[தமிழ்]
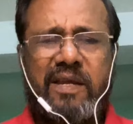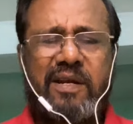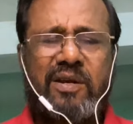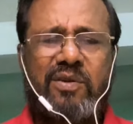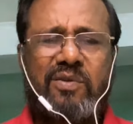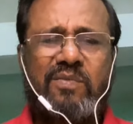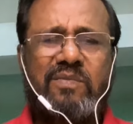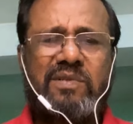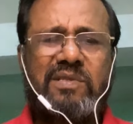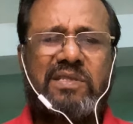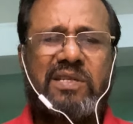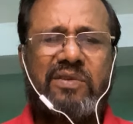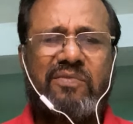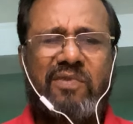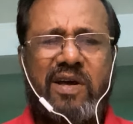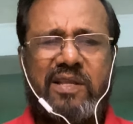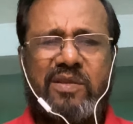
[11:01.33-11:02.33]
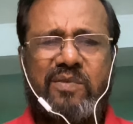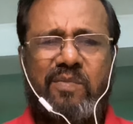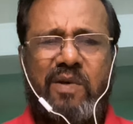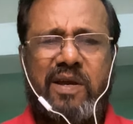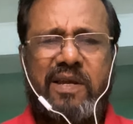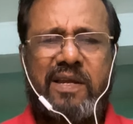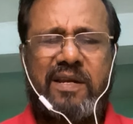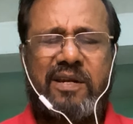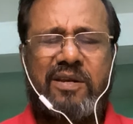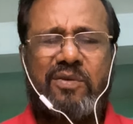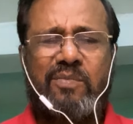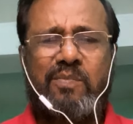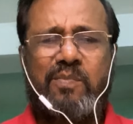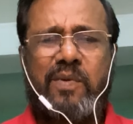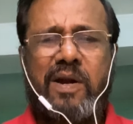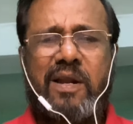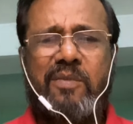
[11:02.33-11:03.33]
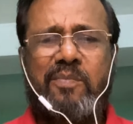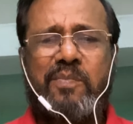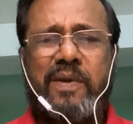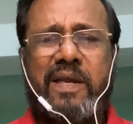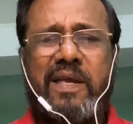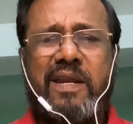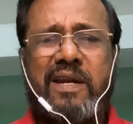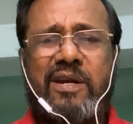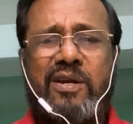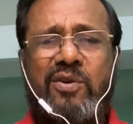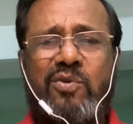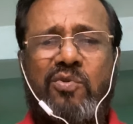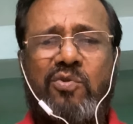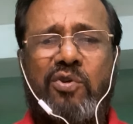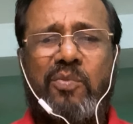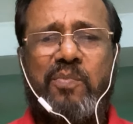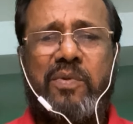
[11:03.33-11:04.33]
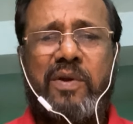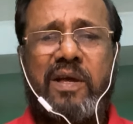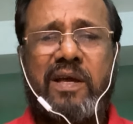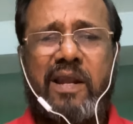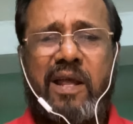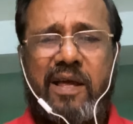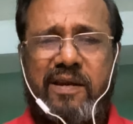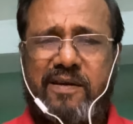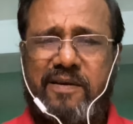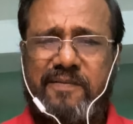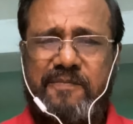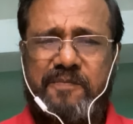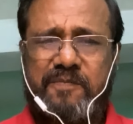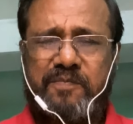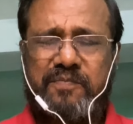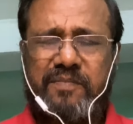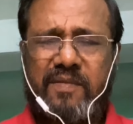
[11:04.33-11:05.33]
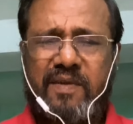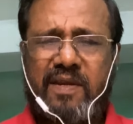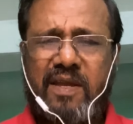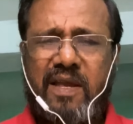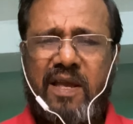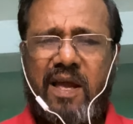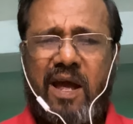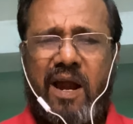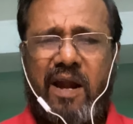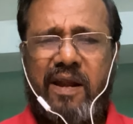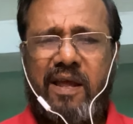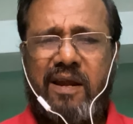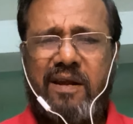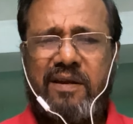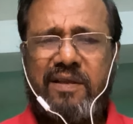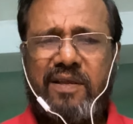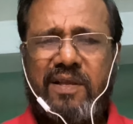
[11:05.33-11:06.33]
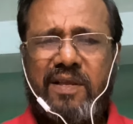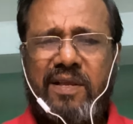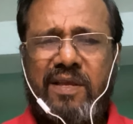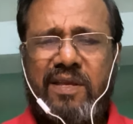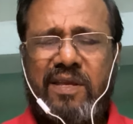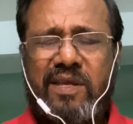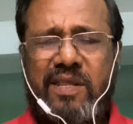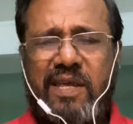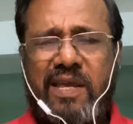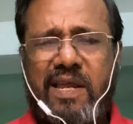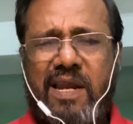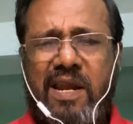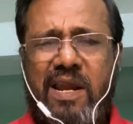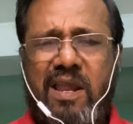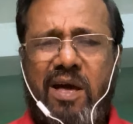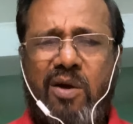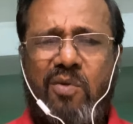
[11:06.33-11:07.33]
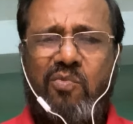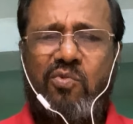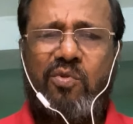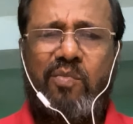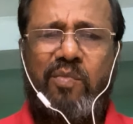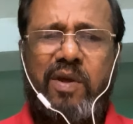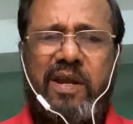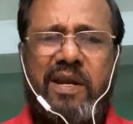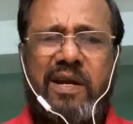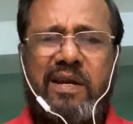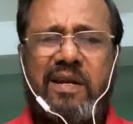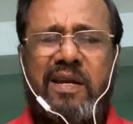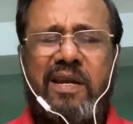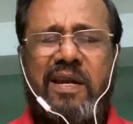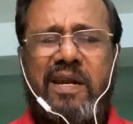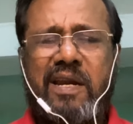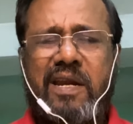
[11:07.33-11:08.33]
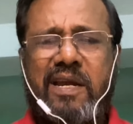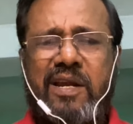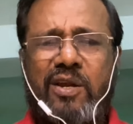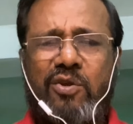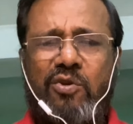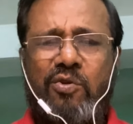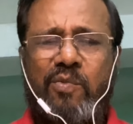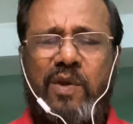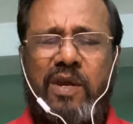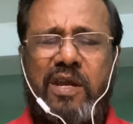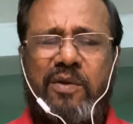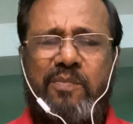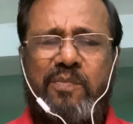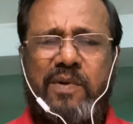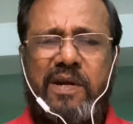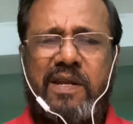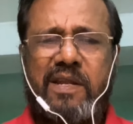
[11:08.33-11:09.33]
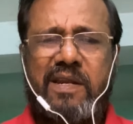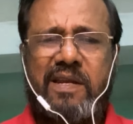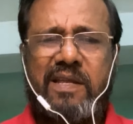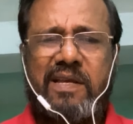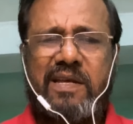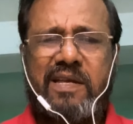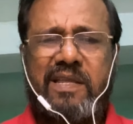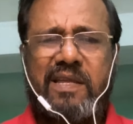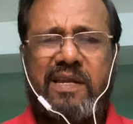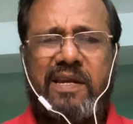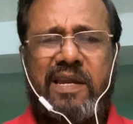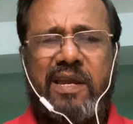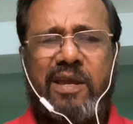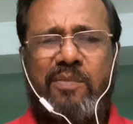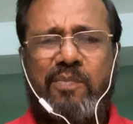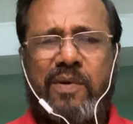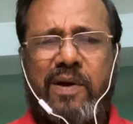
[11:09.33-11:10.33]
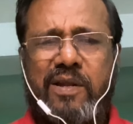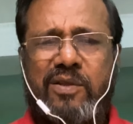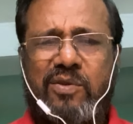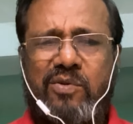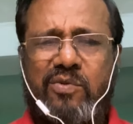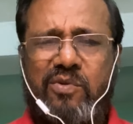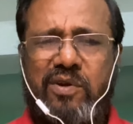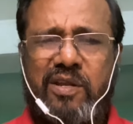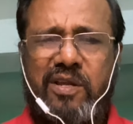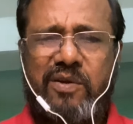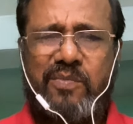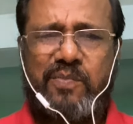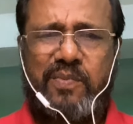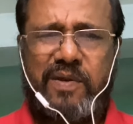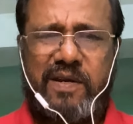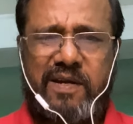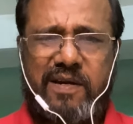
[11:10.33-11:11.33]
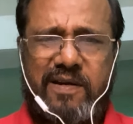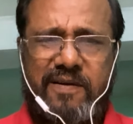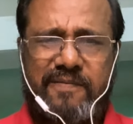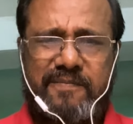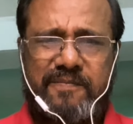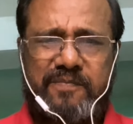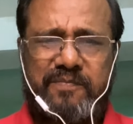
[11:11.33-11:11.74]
என்றும் ஜீவாத்மா என்றும் பல பெயரிட்டு குறிப்பிடுகிறார்கள் ஆனால் இதையெல்லாம் உண்மை என்று இன்றைக்கு நிரூபிக்கப்பட்டிருக்குது நீங்கள் பார்த்து கொண்டிருப்பீர்கள்